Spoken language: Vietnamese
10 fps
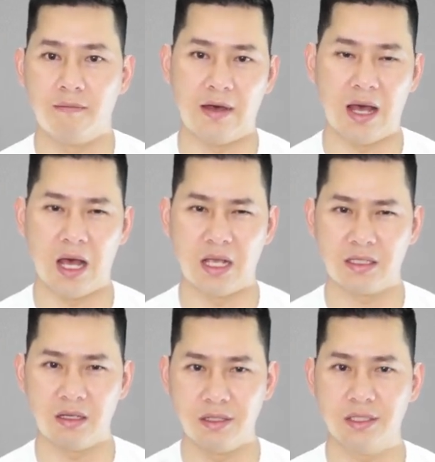Và
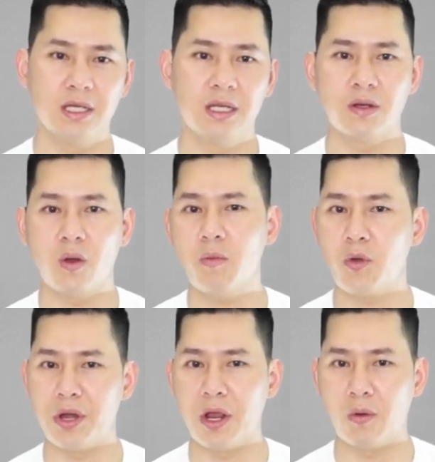Sơn xin nói
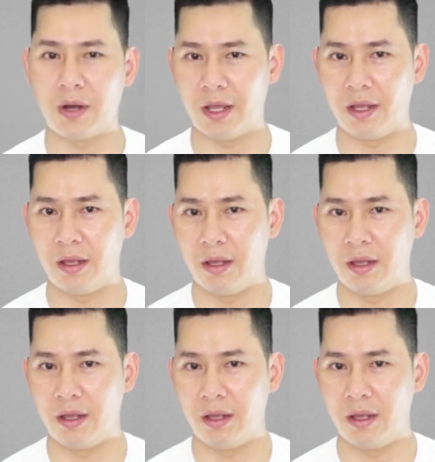một điều này,